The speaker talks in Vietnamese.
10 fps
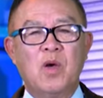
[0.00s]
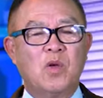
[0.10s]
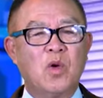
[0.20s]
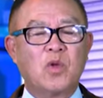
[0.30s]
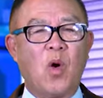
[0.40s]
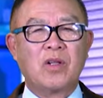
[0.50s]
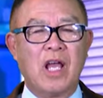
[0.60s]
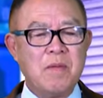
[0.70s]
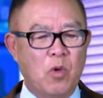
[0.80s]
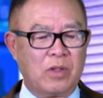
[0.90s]
nó cho
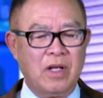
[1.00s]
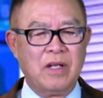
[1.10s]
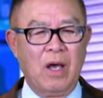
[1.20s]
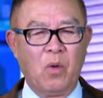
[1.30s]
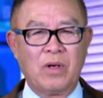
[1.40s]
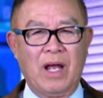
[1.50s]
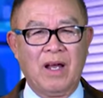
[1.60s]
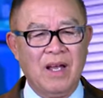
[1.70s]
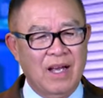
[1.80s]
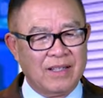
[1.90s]
thấy một cái điều là
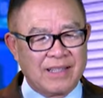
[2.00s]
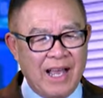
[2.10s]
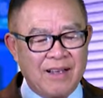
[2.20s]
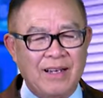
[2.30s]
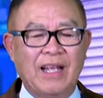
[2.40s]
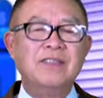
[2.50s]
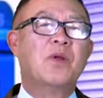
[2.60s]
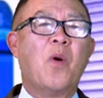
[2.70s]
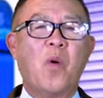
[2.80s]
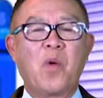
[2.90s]
các lãnh
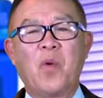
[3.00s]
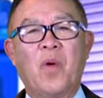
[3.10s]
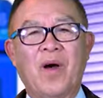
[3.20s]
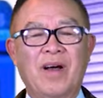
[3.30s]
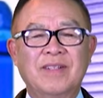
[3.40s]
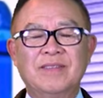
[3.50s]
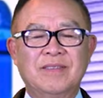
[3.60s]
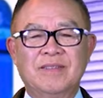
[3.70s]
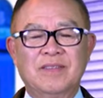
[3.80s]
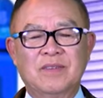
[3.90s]
tụ của
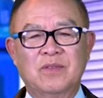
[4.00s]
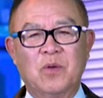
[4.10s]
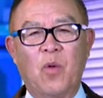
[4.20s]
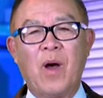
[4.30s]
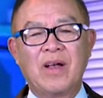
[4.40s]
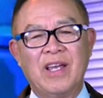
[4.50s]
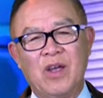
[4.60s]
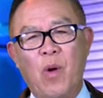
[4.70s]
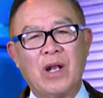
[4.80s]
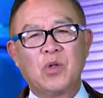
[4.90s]
Hoa Kỳ
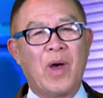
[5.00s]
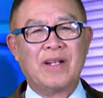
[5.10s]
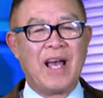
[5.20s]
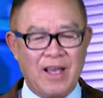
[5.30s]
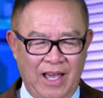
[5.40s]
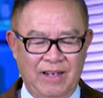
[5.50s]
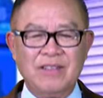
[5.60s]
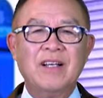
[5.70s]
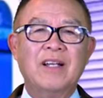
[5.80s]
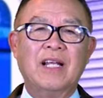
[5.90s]
hoàn toàn khác hẳn
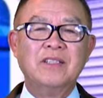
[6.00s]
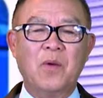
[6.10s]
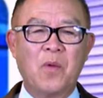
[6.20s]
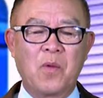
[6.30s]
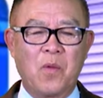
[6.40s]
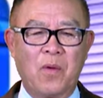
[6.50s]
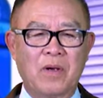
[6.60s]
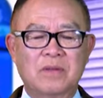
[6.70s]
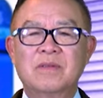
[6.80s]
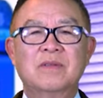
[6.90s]
những cái lãnh tụ của